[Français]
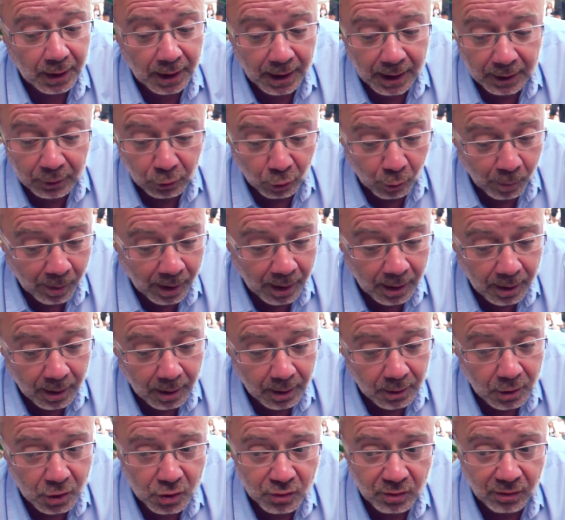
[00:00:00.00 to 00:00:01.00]
Et,
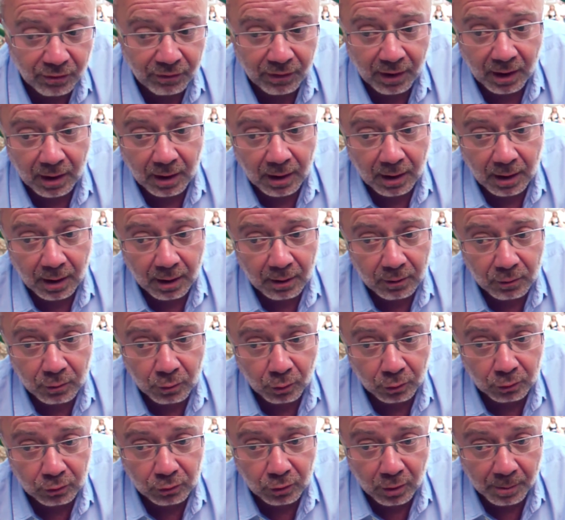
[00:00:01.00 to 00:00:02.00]
demain, je vais faire une
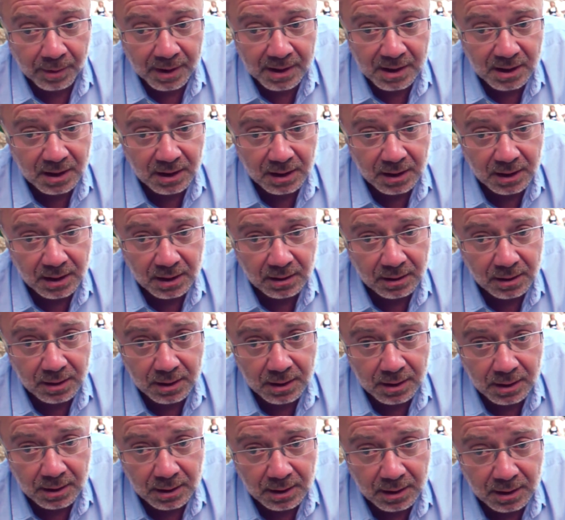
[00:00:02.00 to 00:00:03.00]
autre comédie qui,
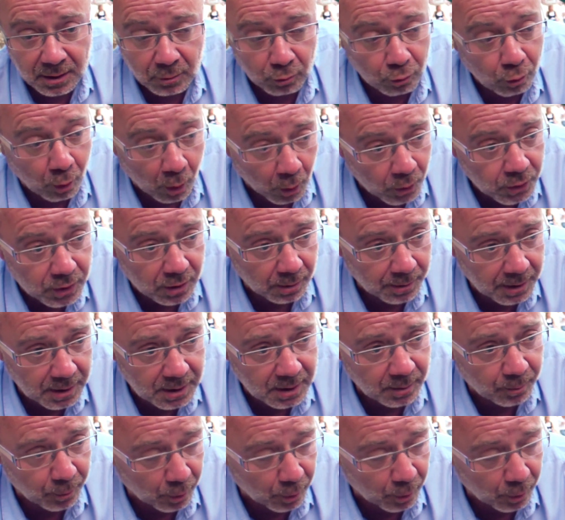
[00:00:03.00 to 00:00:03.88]
qui, qui, est une grosse comédie